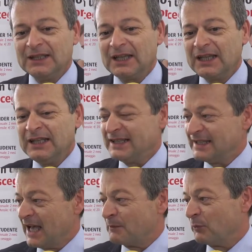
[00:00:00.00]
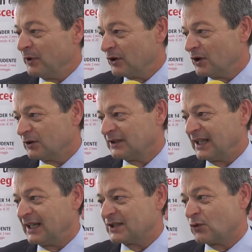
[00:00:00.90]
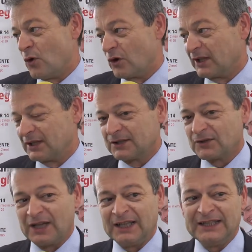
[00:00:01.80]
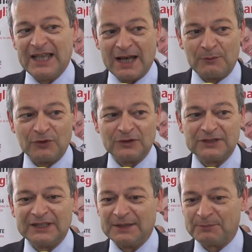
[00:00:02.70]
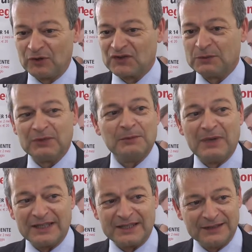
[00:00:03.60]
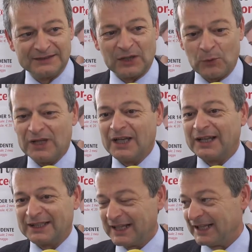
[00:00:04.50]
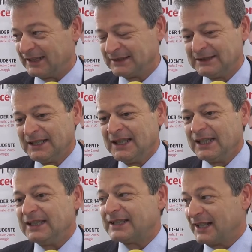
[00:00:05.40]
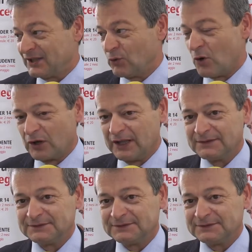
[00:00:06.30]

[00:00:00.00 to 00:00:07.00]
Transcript: Eh, iniziamo però dalle scuole, cioè andiamo nei prossimi mesi, da qui a Natale, in tre scuole